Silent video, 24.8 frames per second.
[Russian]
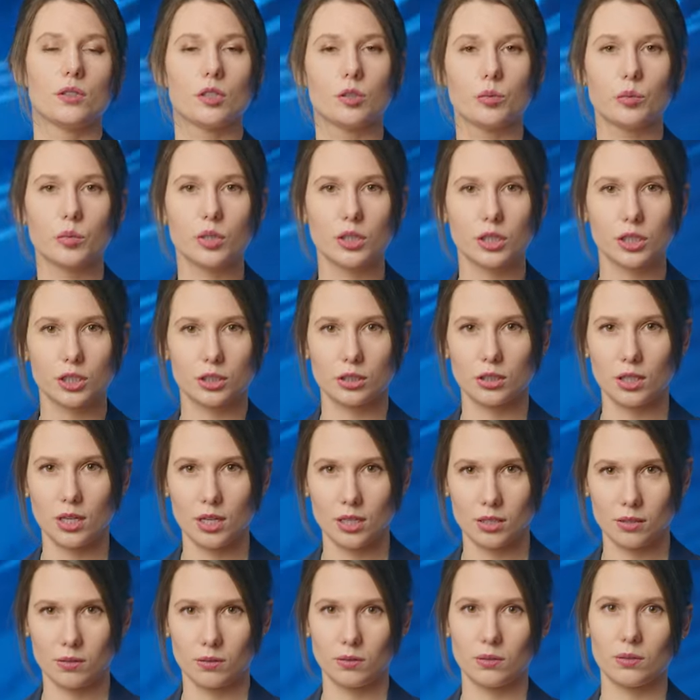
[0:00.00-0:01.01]
их мышц
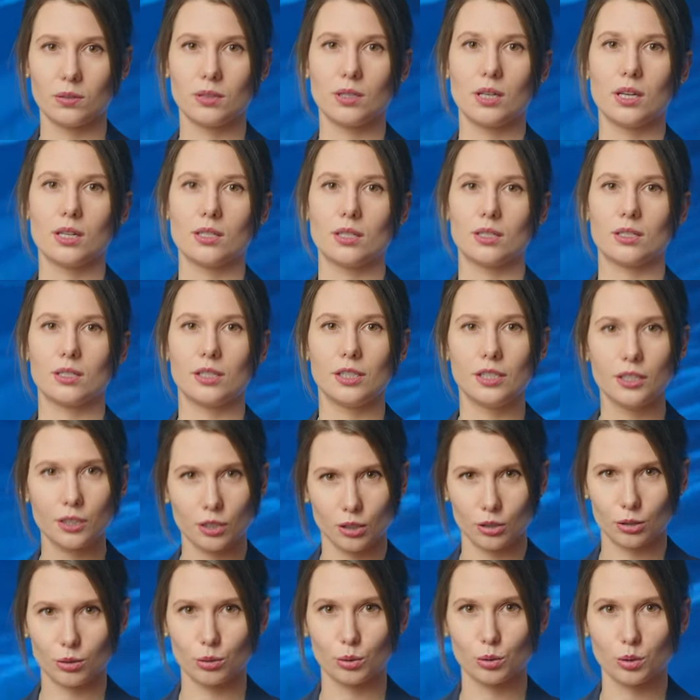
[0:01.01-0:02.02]
тазового дна, за
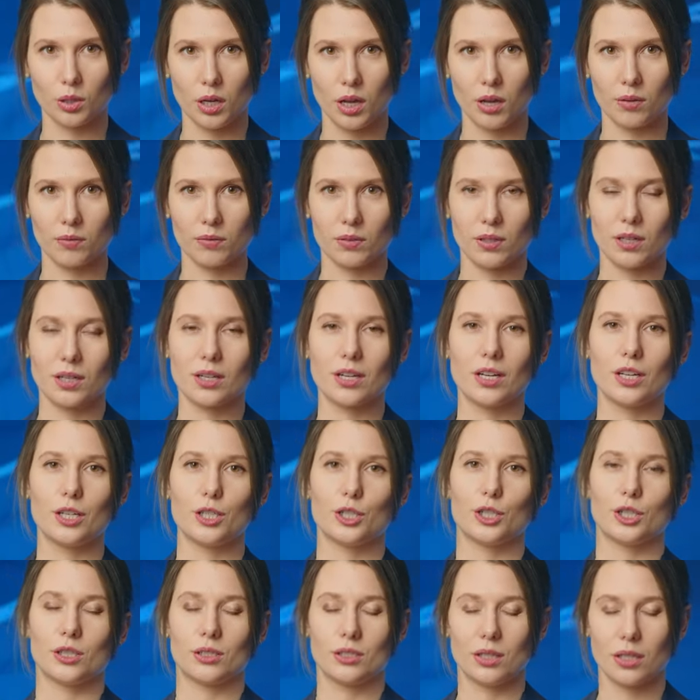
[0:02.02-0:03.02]
слизистую ткань
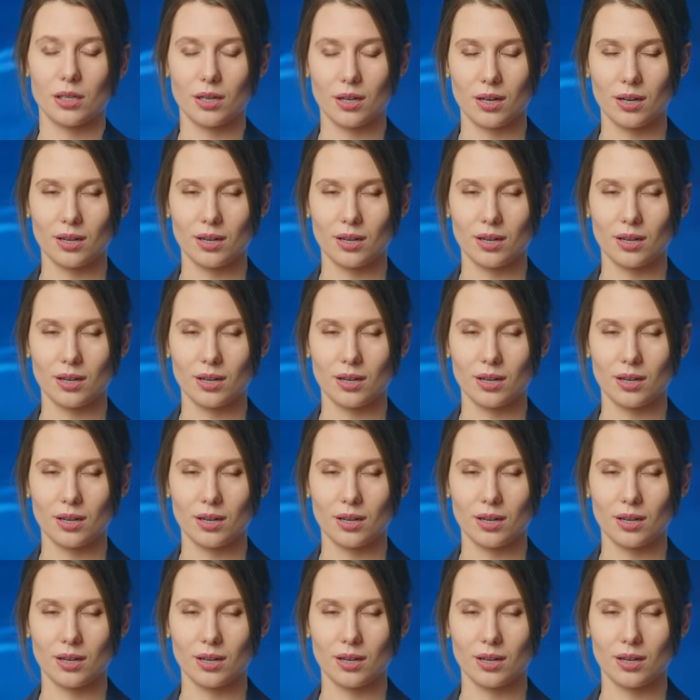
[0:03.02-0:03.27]
влагалища, за их